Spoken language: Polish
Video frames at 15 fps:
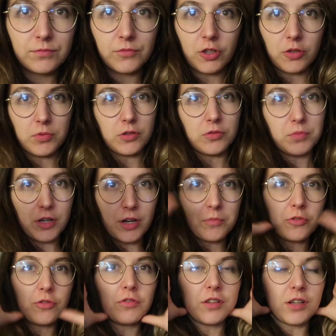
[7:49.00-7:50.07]
Dobra, ubrałam
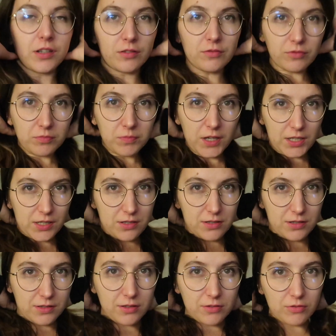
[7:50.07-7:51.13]
okulary. Wybaczcie
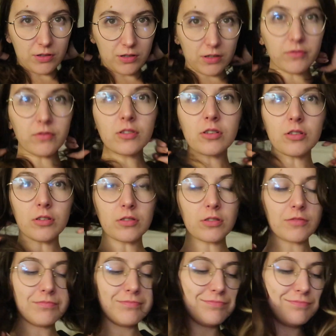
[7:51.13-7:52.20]
za to, znaczy, jak ja wyglądam.